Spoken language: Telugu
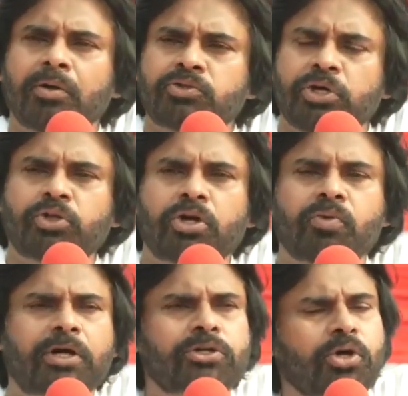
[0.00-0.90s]
చేదోడు
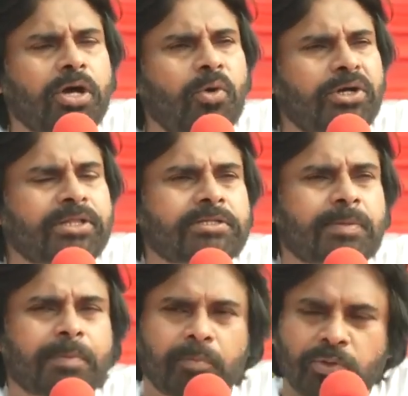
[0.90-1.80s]
వాదోడుగా ఉంటుందని
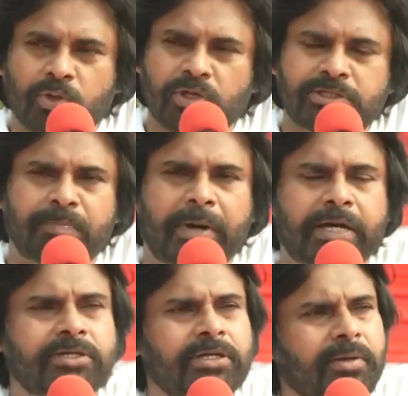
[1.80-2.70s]
చెప్పి ముందుకొచ్చి
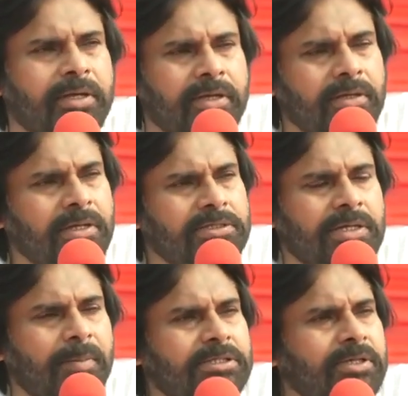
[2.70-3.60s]
పార్టీని
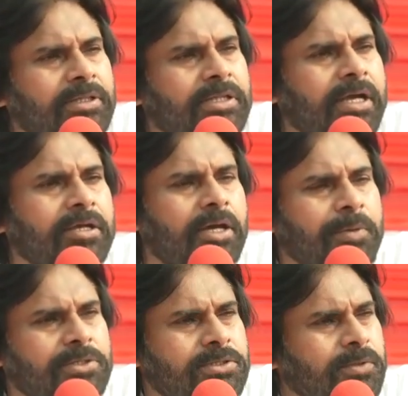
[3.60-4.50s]
సమర్థవంతంగా
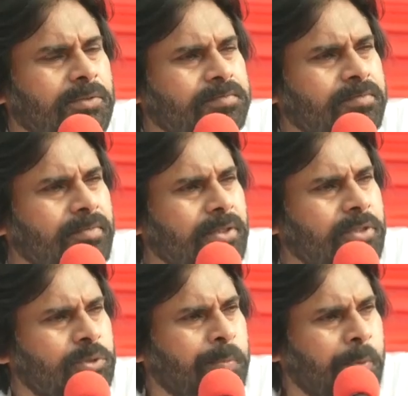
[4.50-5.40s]
నడిపిస్తూ
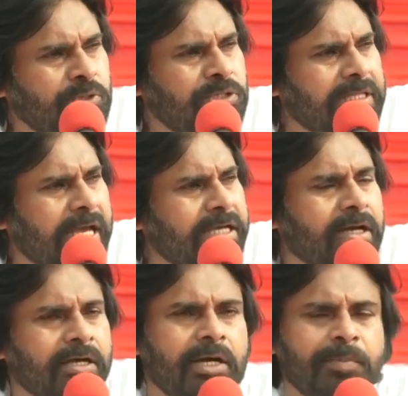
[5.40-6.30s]

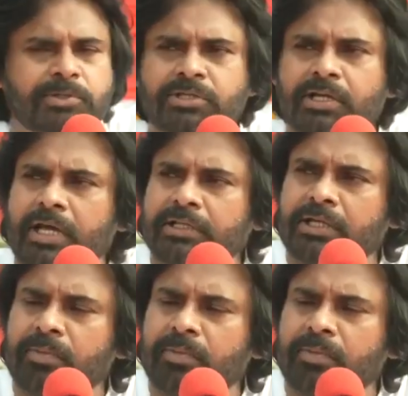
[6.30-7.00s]
స్ఫూర్తిదాయకంగా నడిపిస్తున్న నాదిల్ల